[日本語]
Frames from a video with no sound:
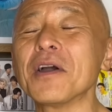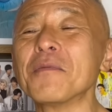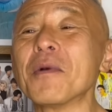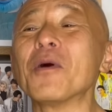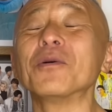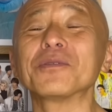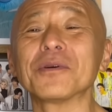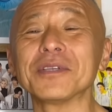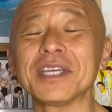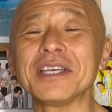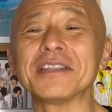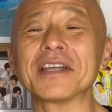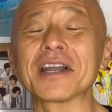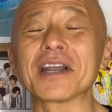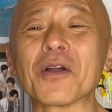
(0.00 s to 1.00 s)
まあ、本当に
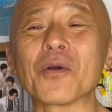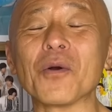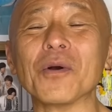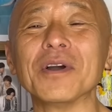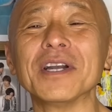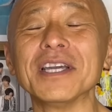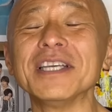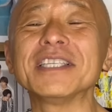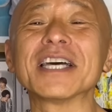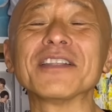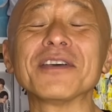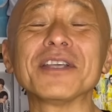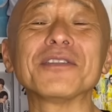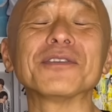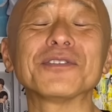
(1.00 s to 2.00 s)
なこう、インサイドヘッド